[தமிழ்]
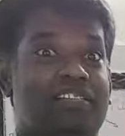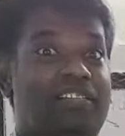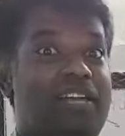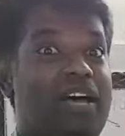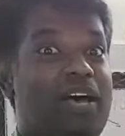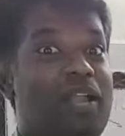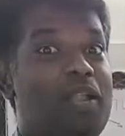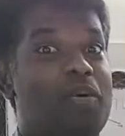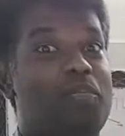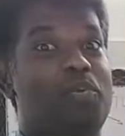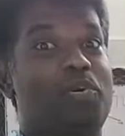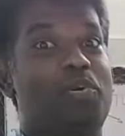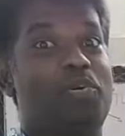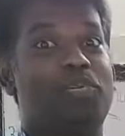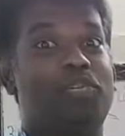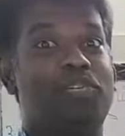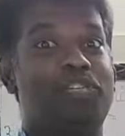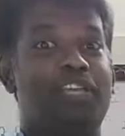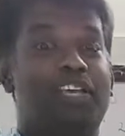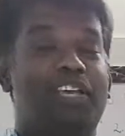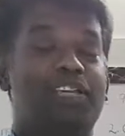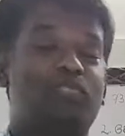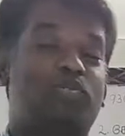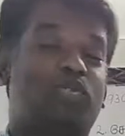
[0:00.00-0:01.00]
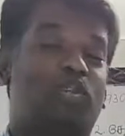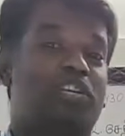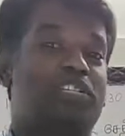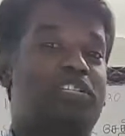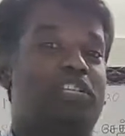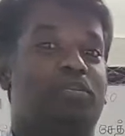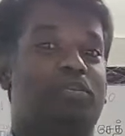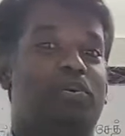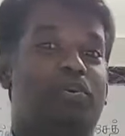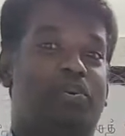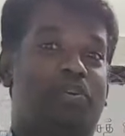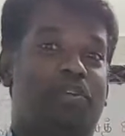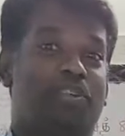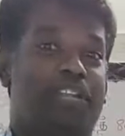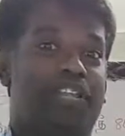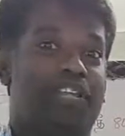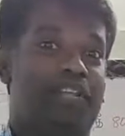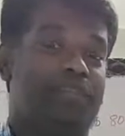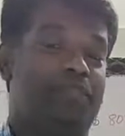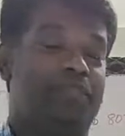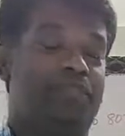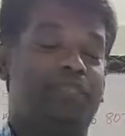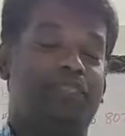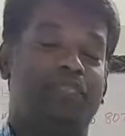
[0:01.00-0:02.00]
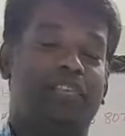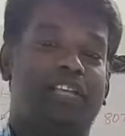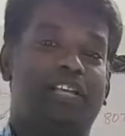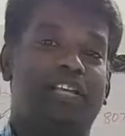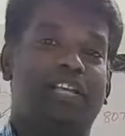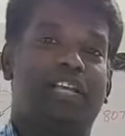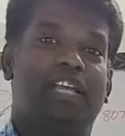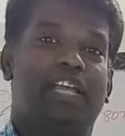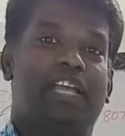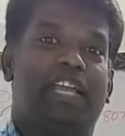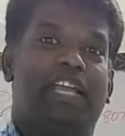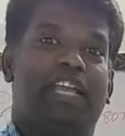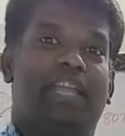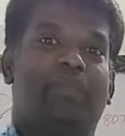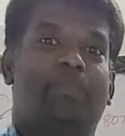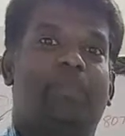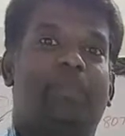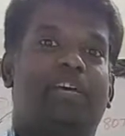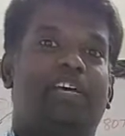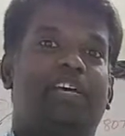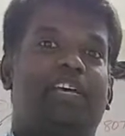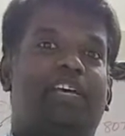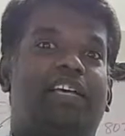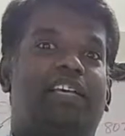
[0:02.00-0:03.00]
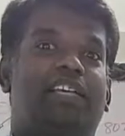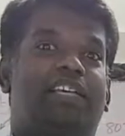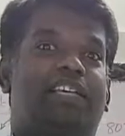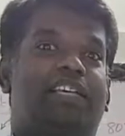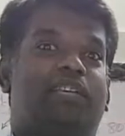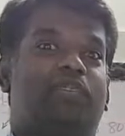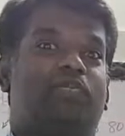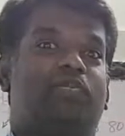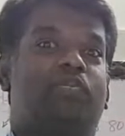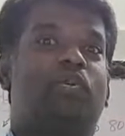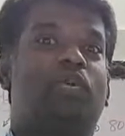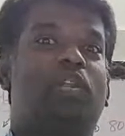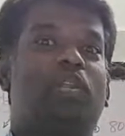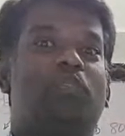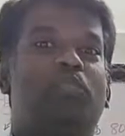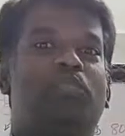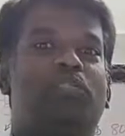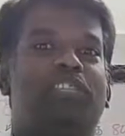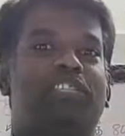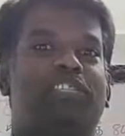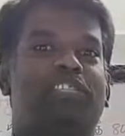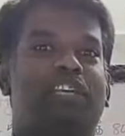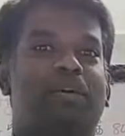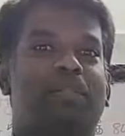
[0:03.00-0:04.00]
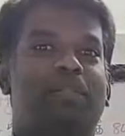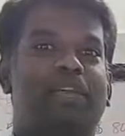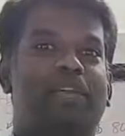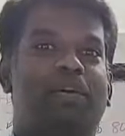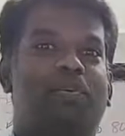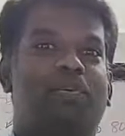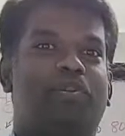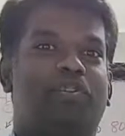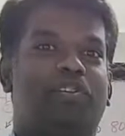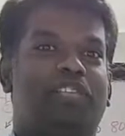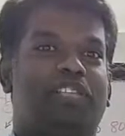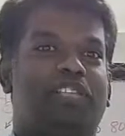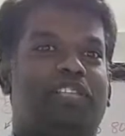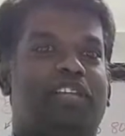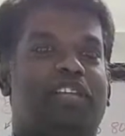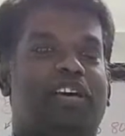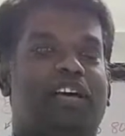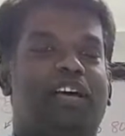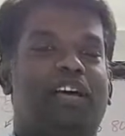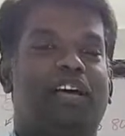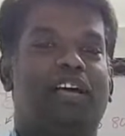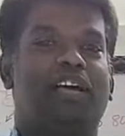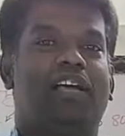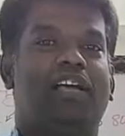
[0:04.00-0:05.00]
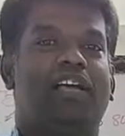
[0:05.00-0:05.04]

சாலமோன் வந்து இயேசுராஜாவை குறிக்கிறார் இப்ப சூலமித்தி சபையை குறிக்குதுன்னா